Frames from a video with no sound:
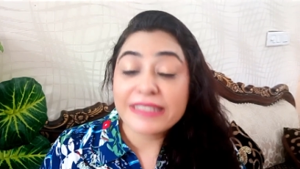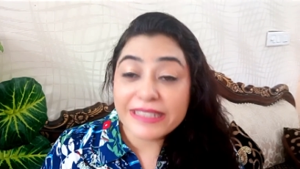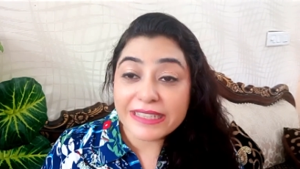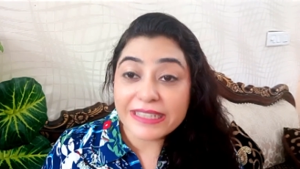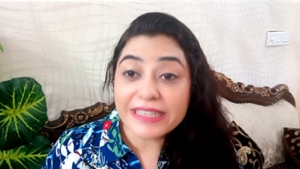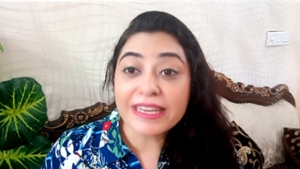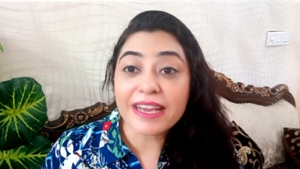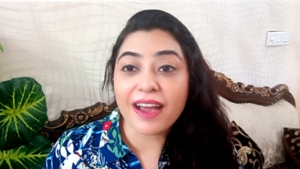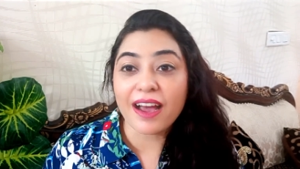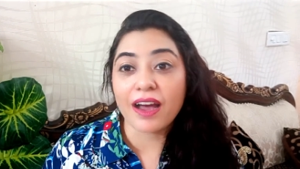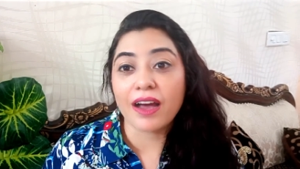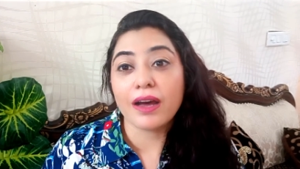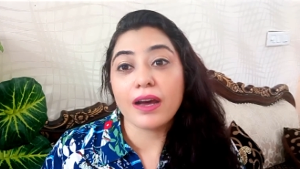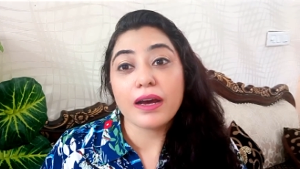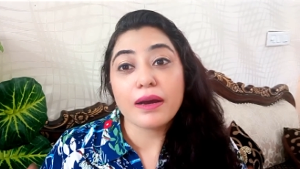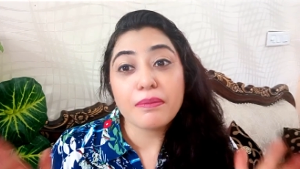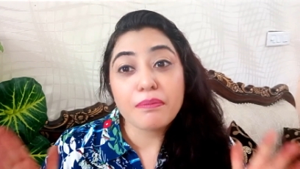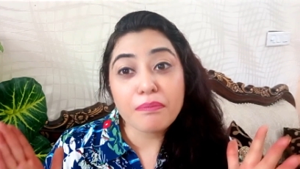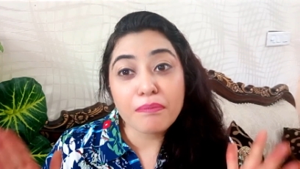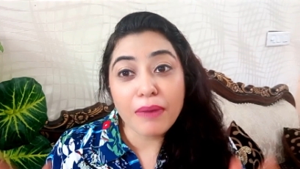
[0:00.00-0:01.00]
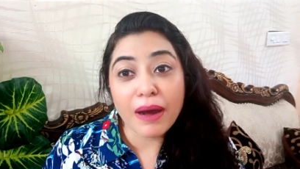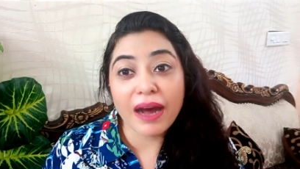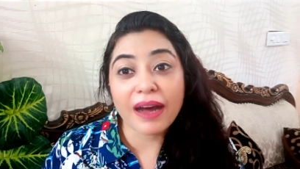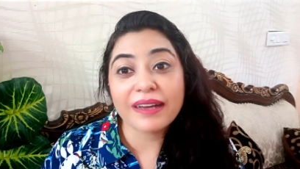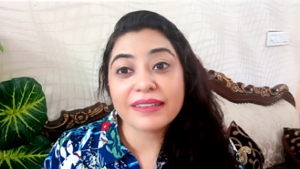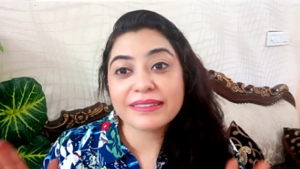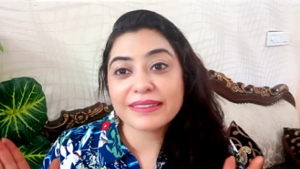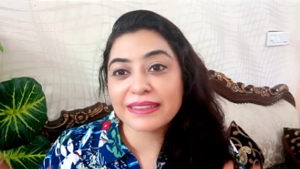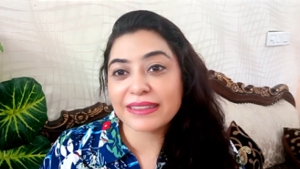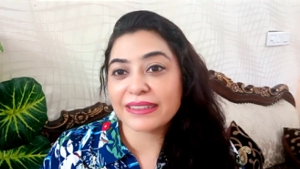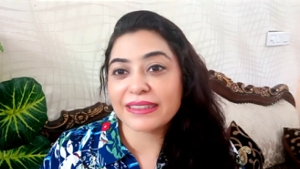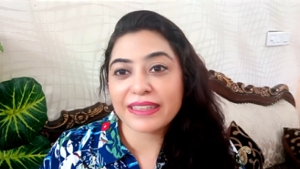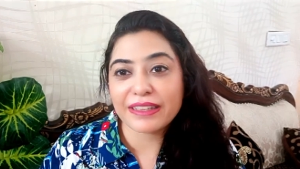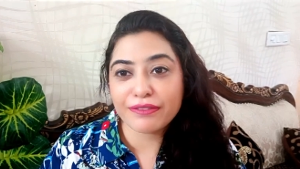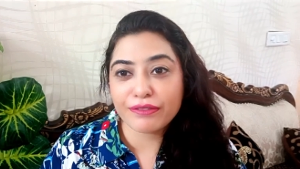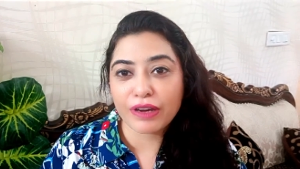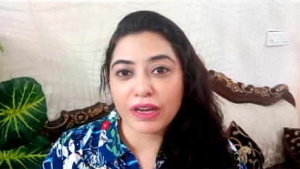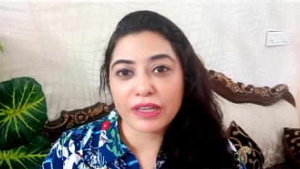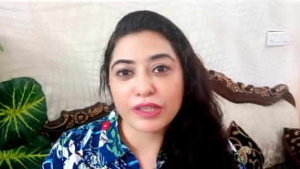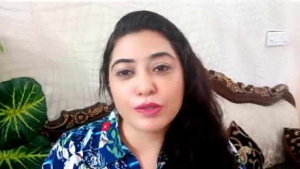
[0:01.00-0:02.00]
जी हाँ बात करने
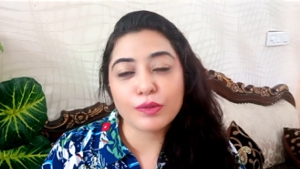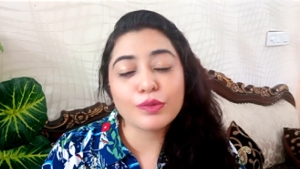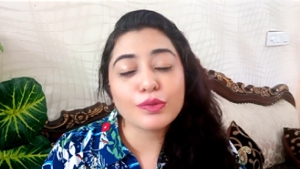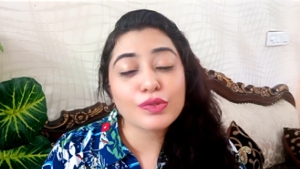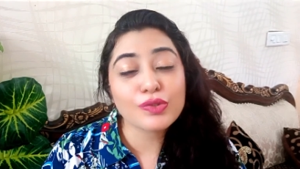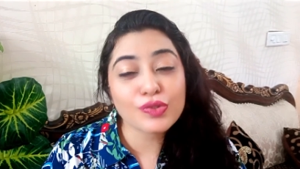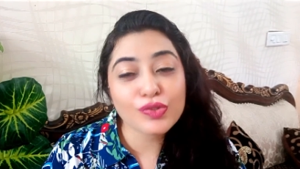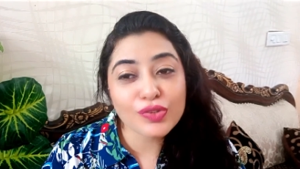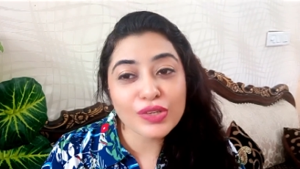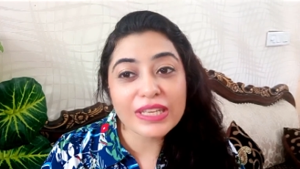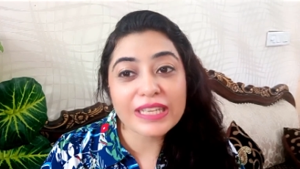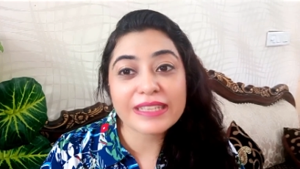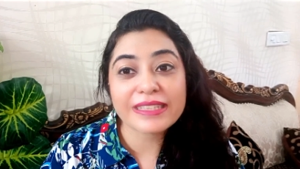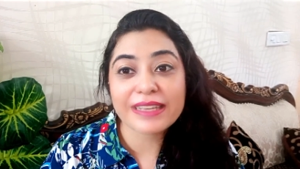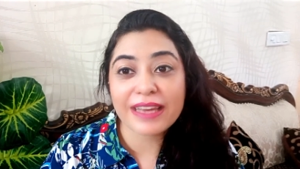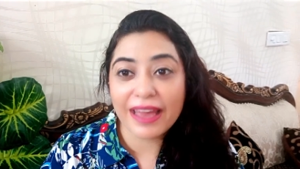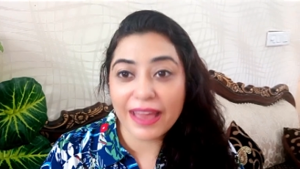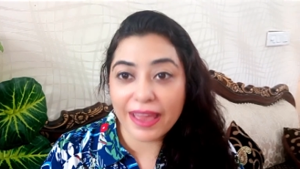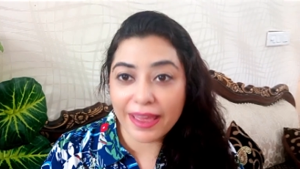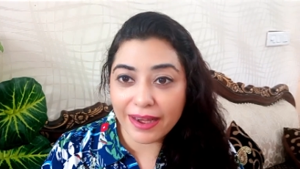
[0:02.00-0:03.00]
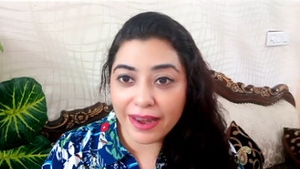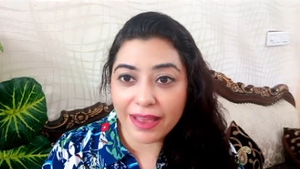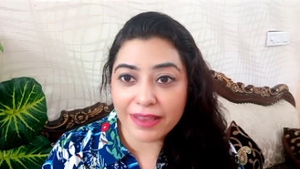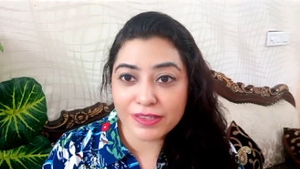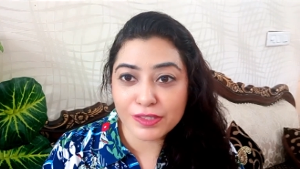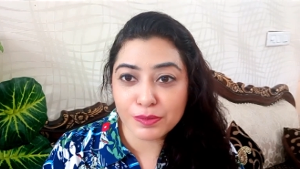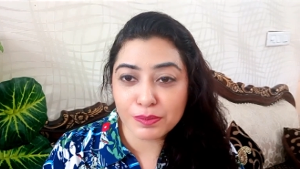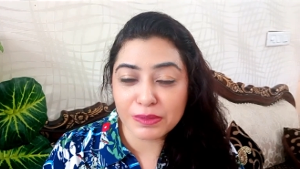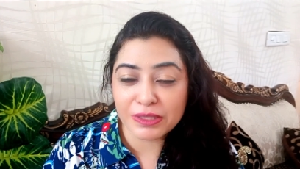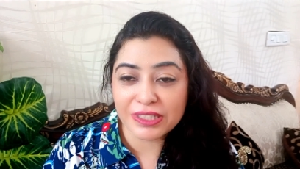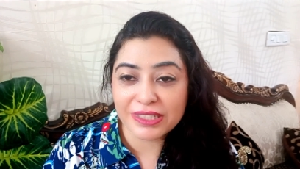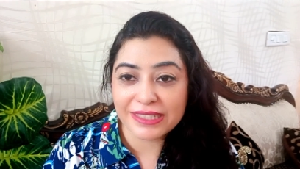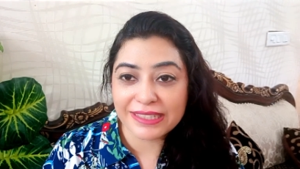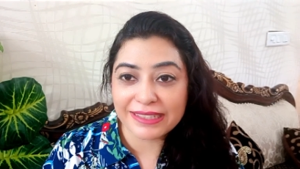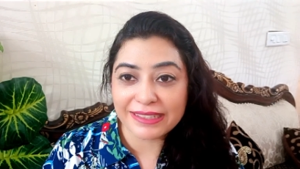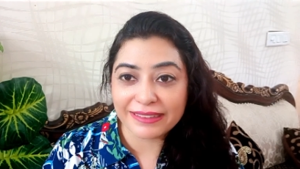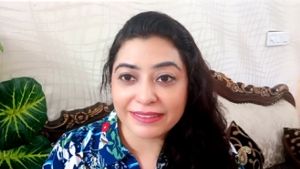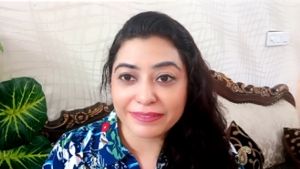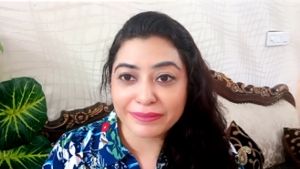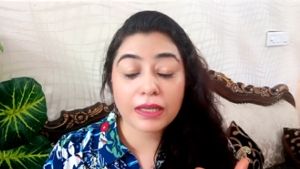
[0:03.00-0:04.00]
वाली हूँ स्ट्रीट हरासमेंट
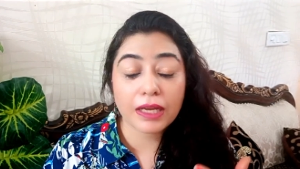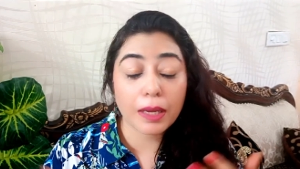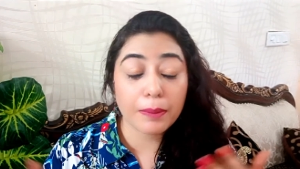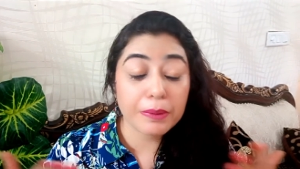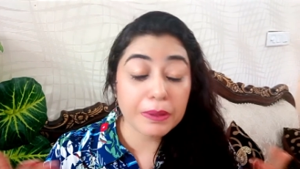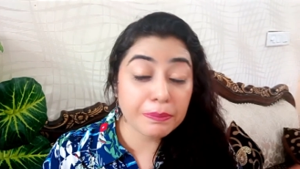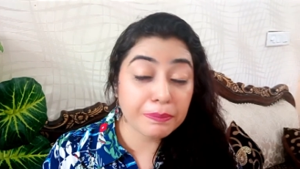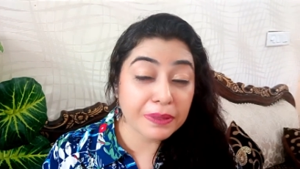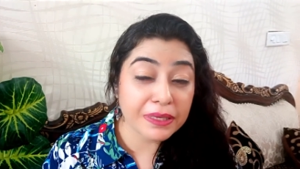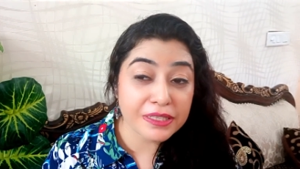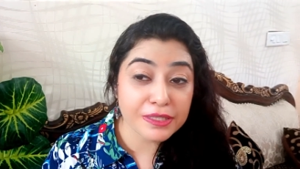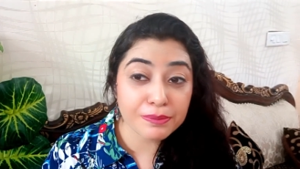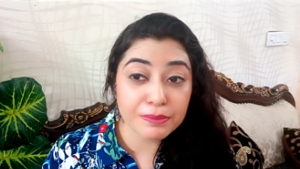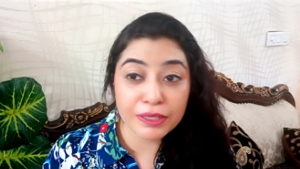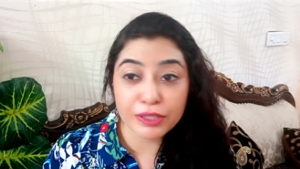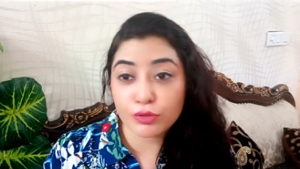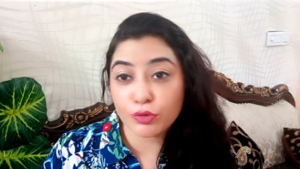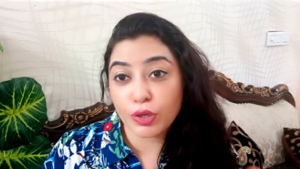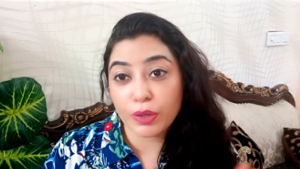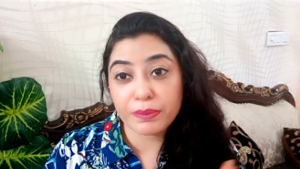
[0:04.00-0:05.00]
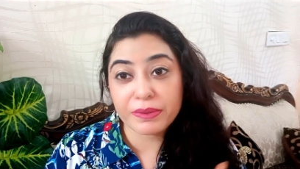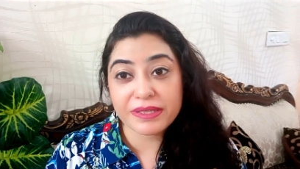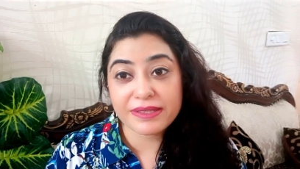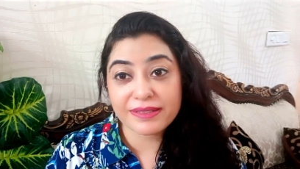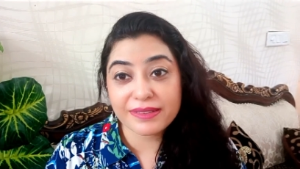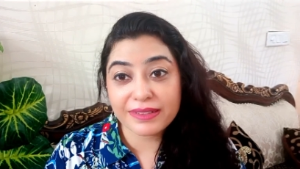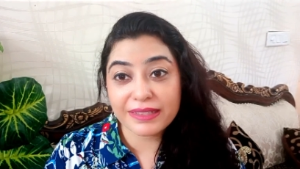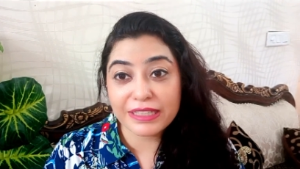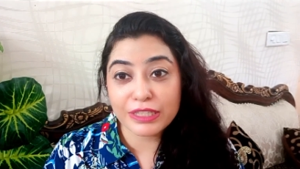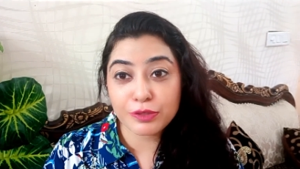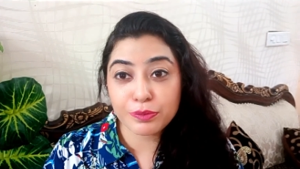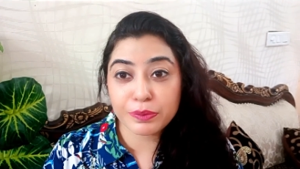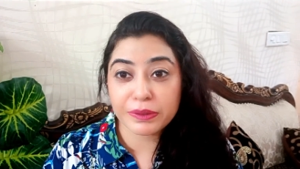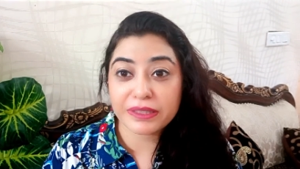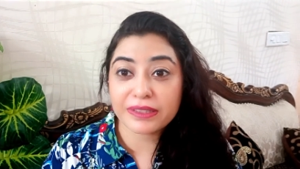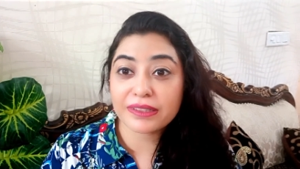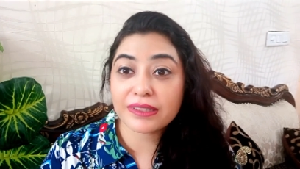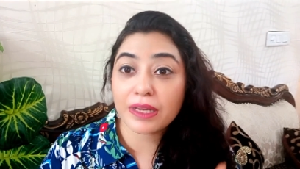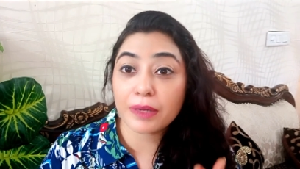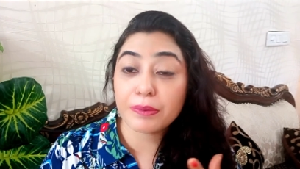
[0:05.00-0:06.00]
की कभी बस में तो कभी स्ट्रीट
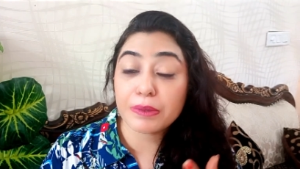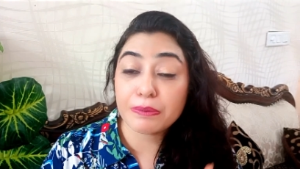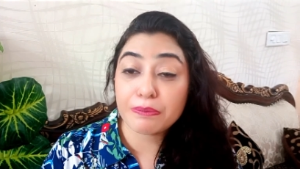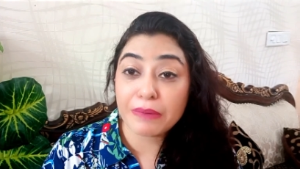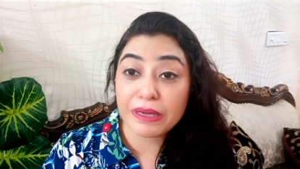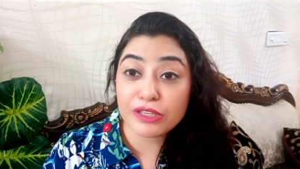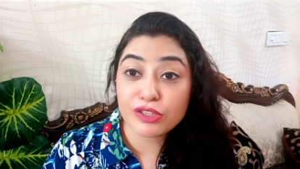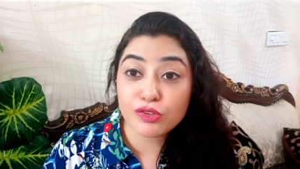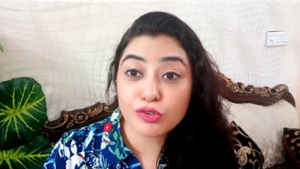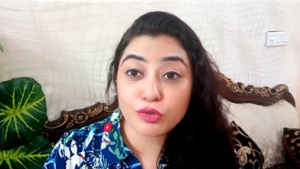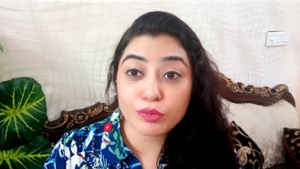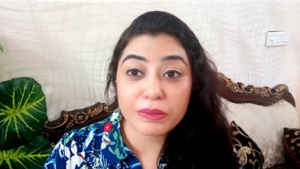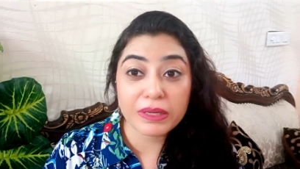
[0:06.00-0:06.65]
पर कभी मेट्रो